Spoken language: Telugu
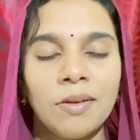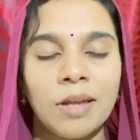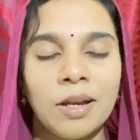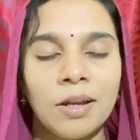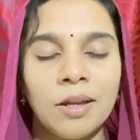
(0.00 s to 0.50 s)

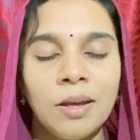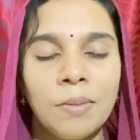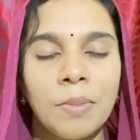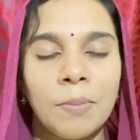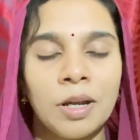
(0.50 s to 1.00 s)
తండ్రి
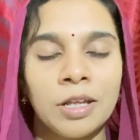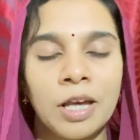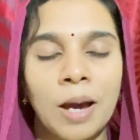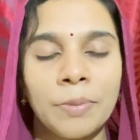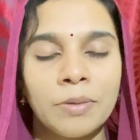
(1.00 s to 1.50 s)
మమ్మల్ని
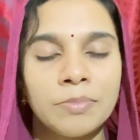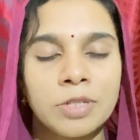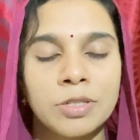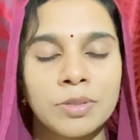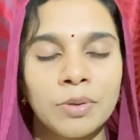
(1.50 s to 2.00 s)
జ్ఞాపకం
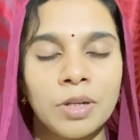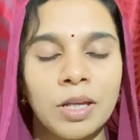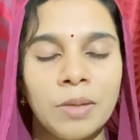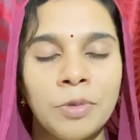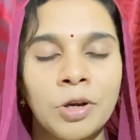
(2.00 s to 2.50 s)
చేసుకొని
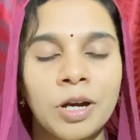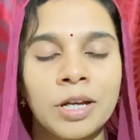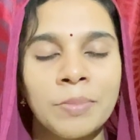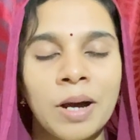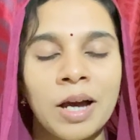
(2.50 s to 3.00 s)
మీ యొక్క
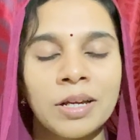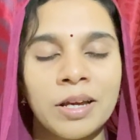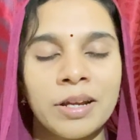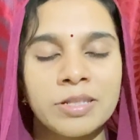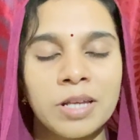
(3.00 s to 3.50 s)

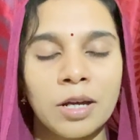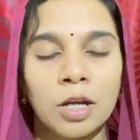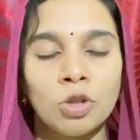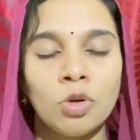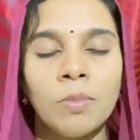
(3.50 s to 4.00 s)
మహాజ్ఞాన
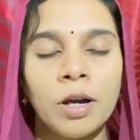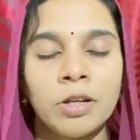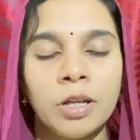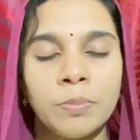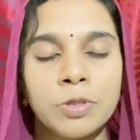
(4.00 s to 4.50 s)
సంగతులు మాకు
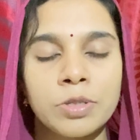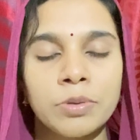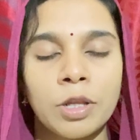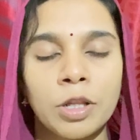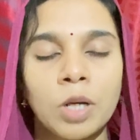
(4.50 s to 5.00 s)

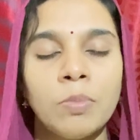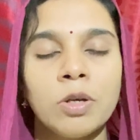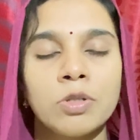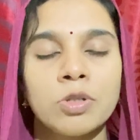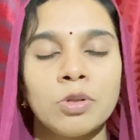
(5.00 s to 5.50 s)
నేర్పిస్తున్నందుకు
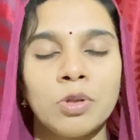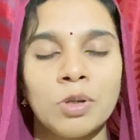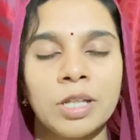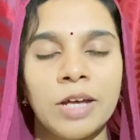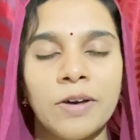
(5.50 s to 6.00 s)
మీకు
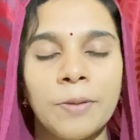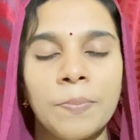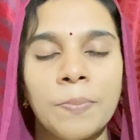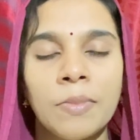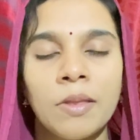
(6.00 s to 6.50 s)
స్థుతులు దేవా
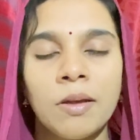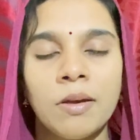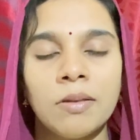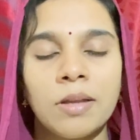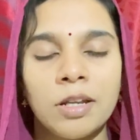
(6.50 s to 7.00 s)

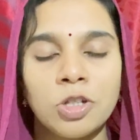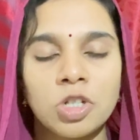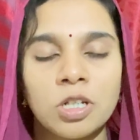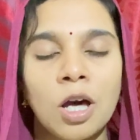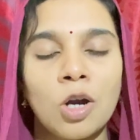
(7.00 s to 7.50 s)
తండ్రి
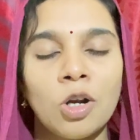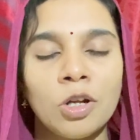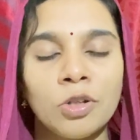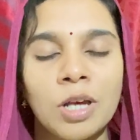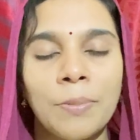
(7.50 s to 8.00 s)

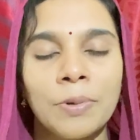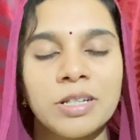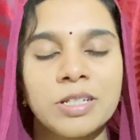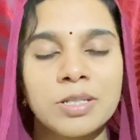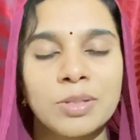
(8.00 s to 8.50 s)
చిన్నారులను
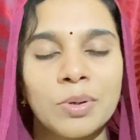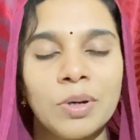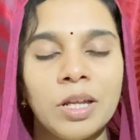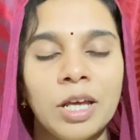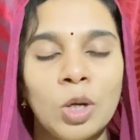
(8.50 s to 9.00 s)
జ్ఞాపకం
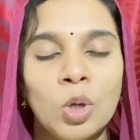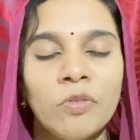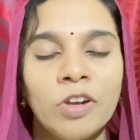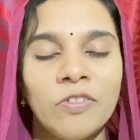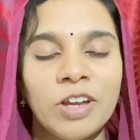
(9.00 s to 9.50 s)
చేసుకోండి ఎన్నో
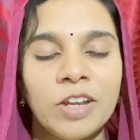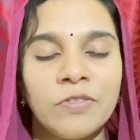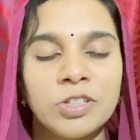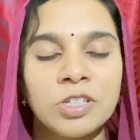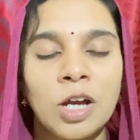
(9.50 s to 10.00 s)
విలువైన
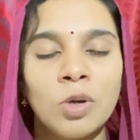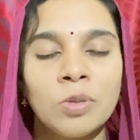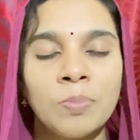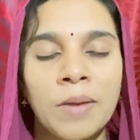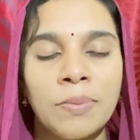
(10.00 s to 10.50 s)
విషయాలు
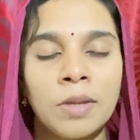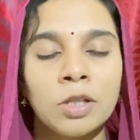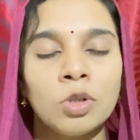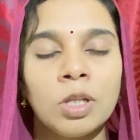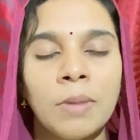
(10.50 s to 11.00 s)
మా
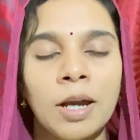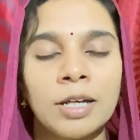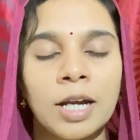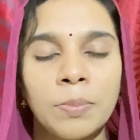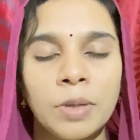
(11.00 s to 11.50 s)
అందరితోనే
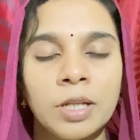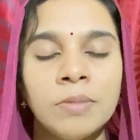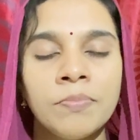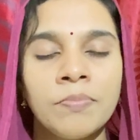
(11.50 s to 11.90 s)
మాట్లాడమని